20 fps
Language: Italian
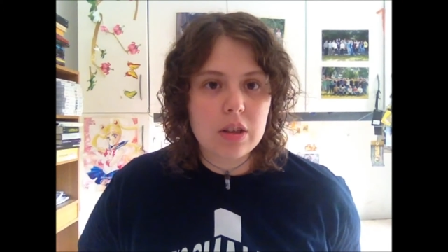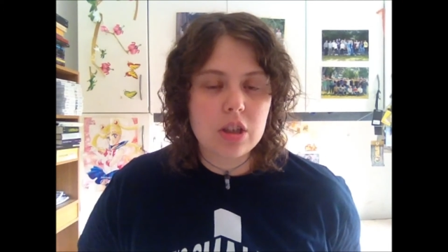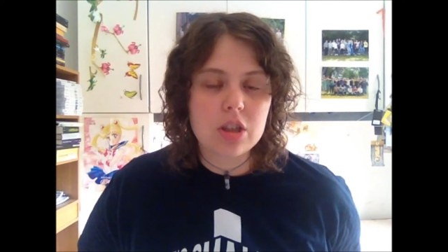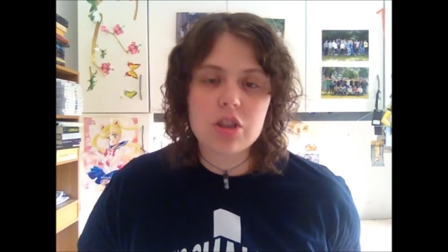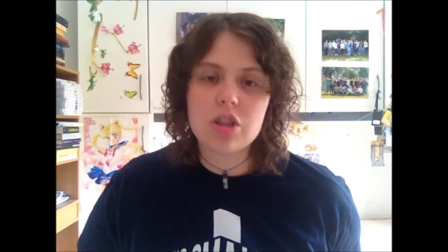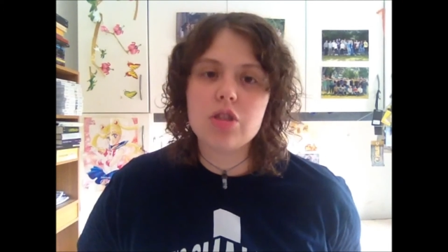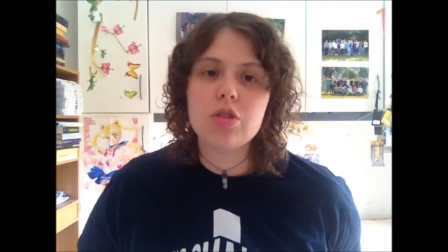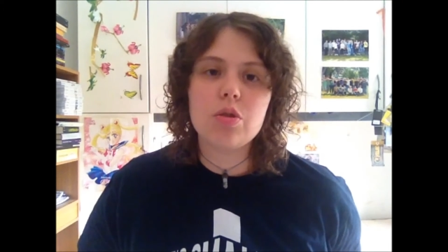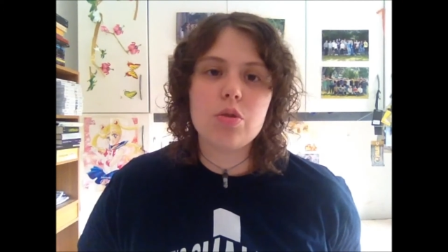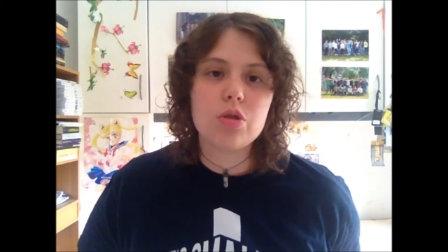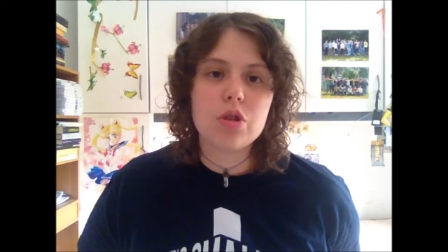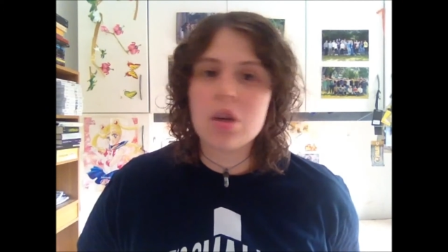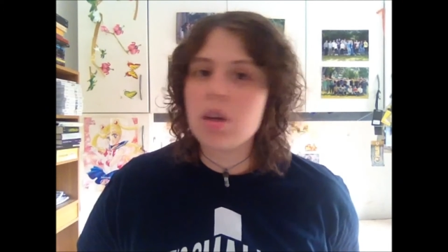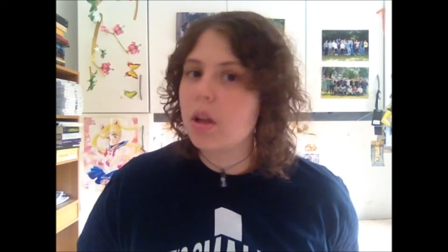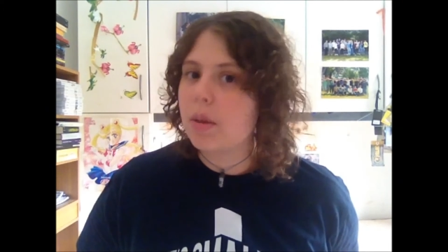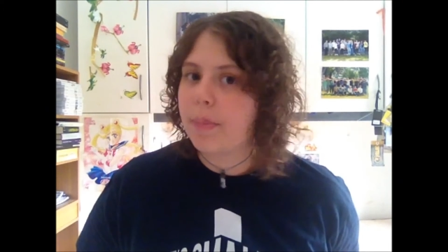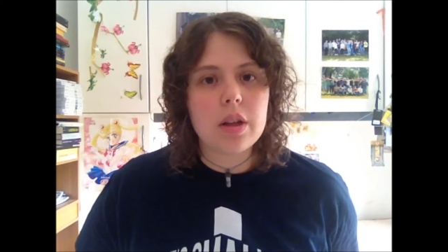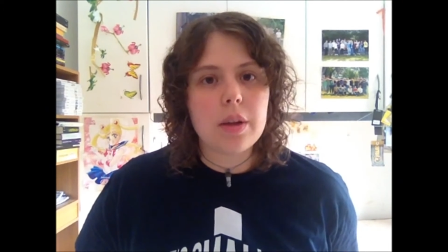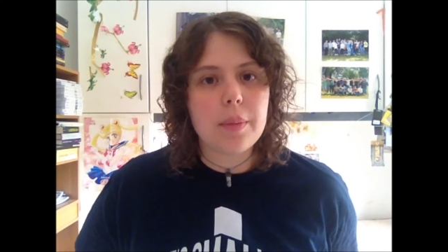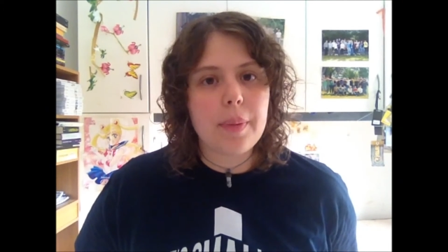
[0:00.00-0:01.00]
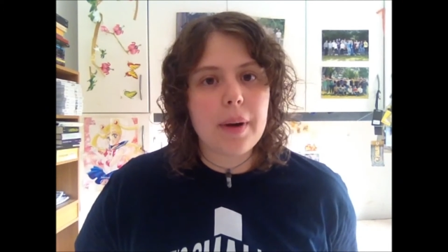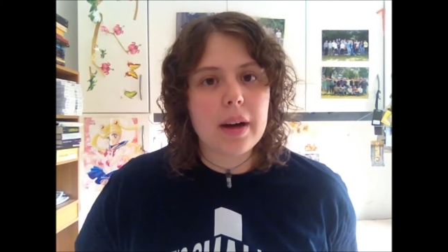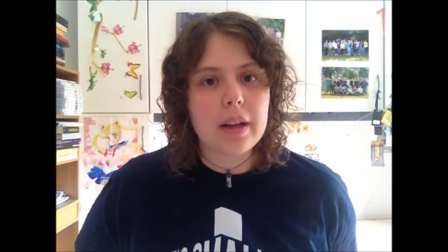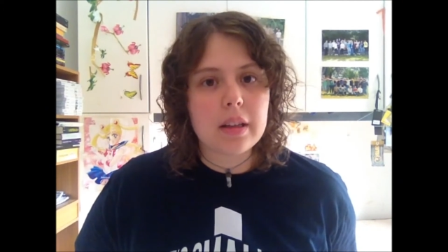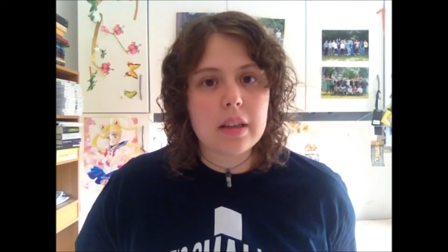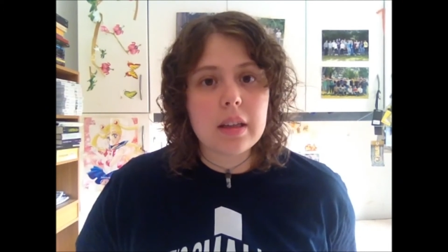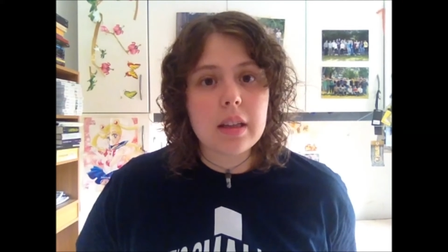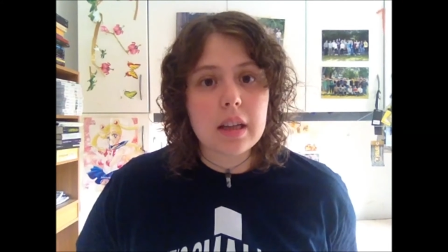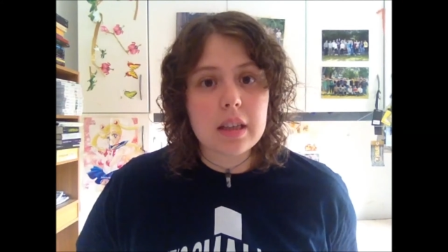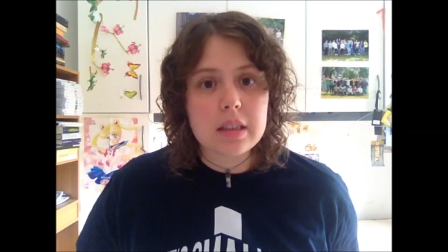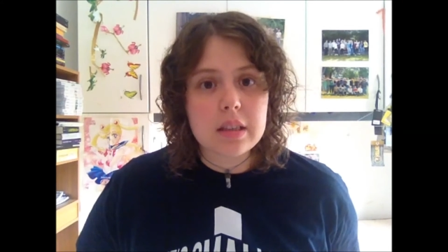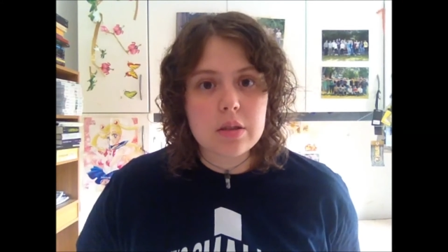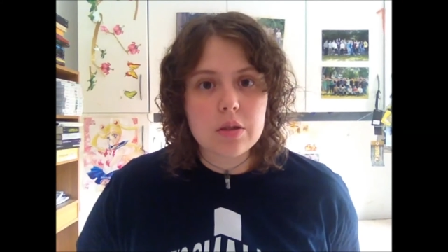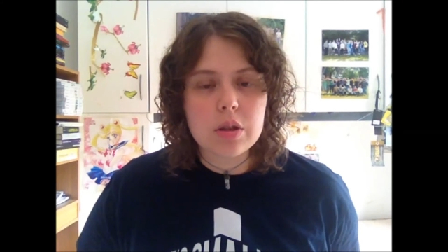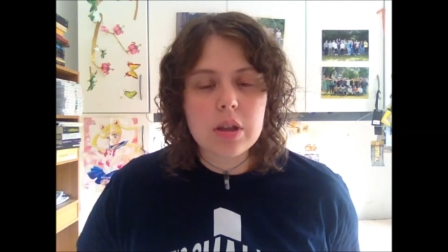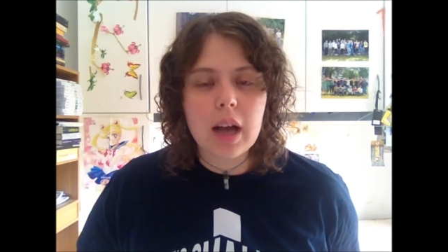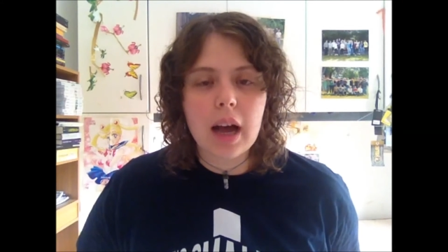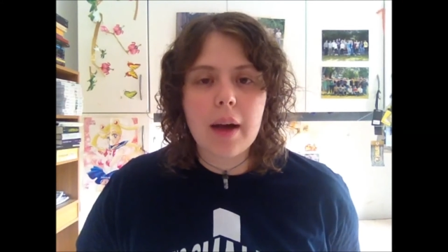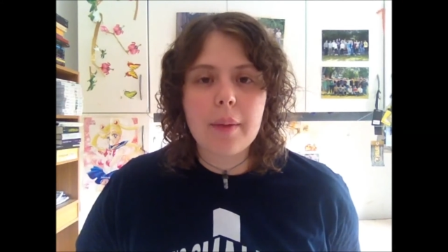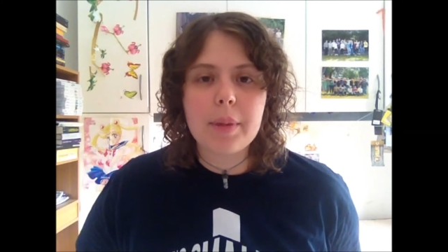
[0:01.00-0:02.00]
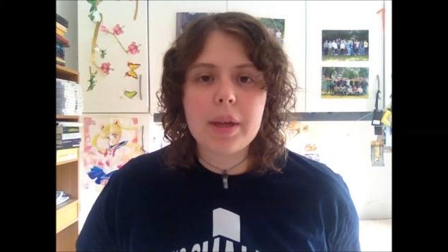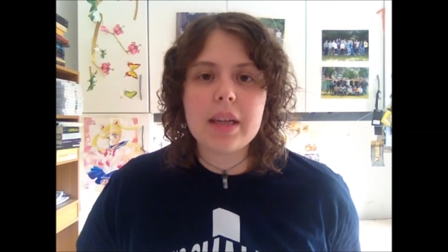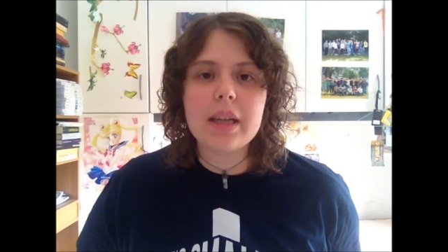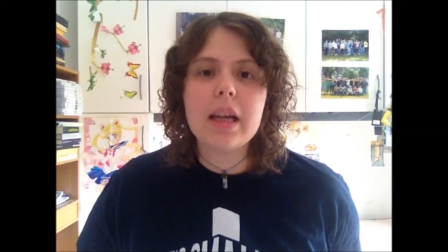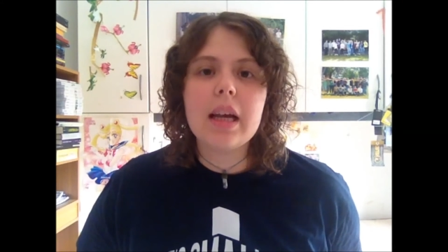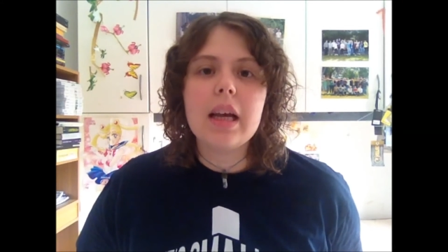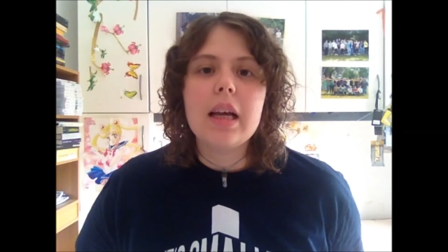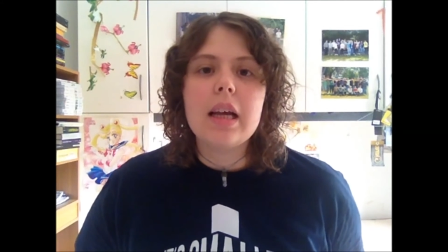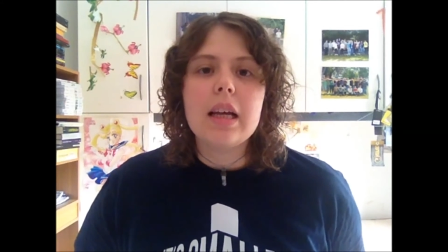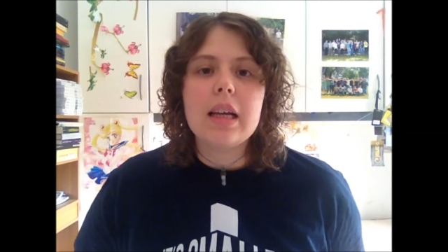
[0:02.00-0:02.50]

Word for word: d'argento illusorio da, da, parte di Taxido Kamen,